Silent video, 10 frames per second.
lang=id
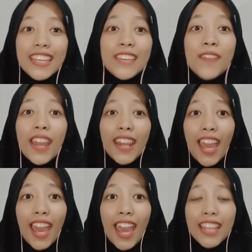Gimana?
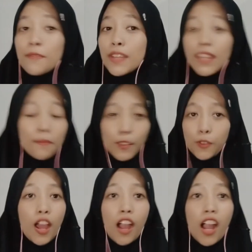Teman-teman
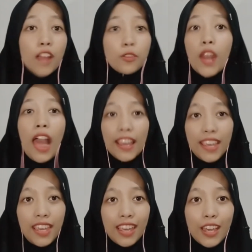sudah nggak ngantuk
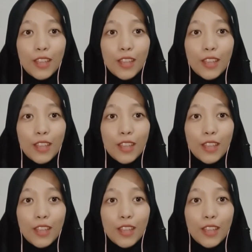lagi?